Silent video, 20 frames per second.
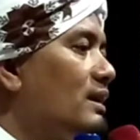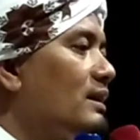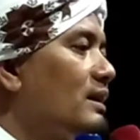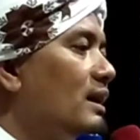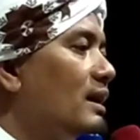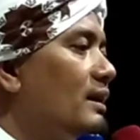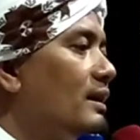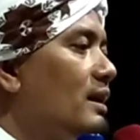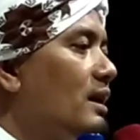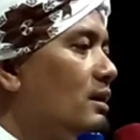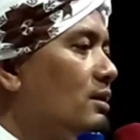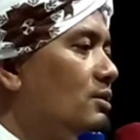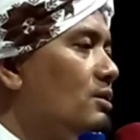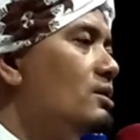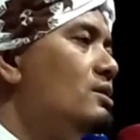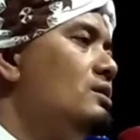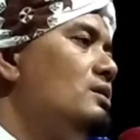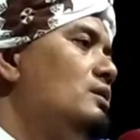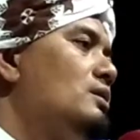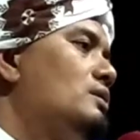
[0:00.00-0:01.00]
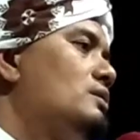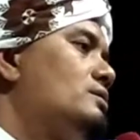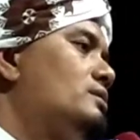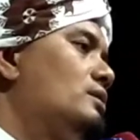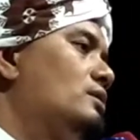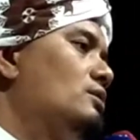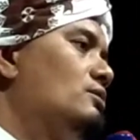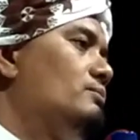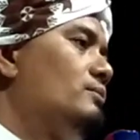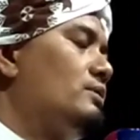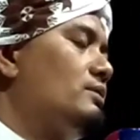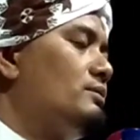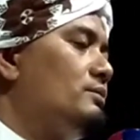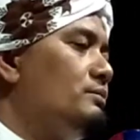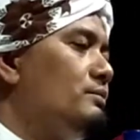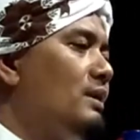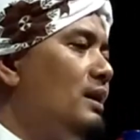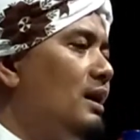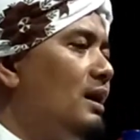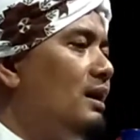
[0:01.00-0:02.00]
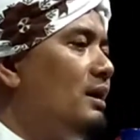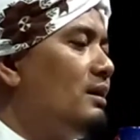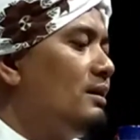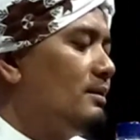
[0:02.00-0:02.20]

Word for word: tengkalakoh nomor dua